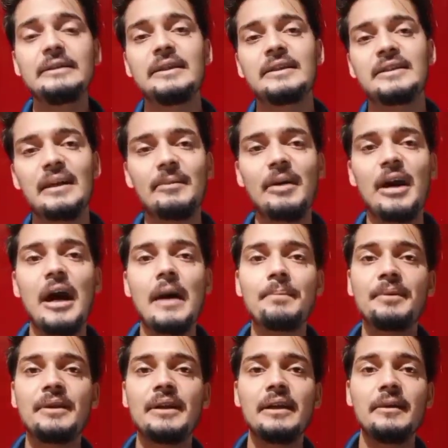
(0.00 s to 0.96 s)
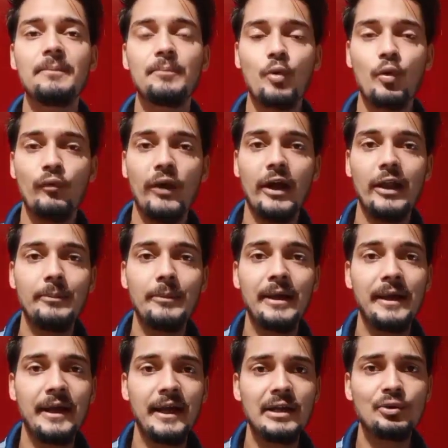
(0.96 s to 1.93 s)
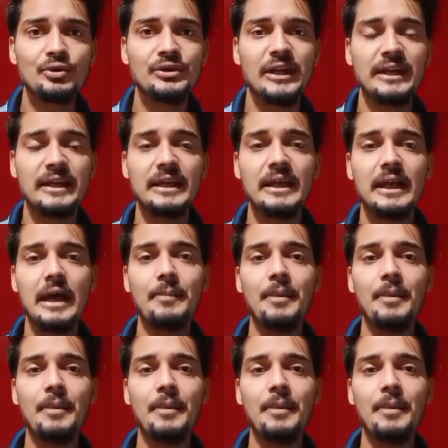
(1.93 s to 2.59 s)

ये सब आपके प्रोफाइल में ऐड हो जाएंगे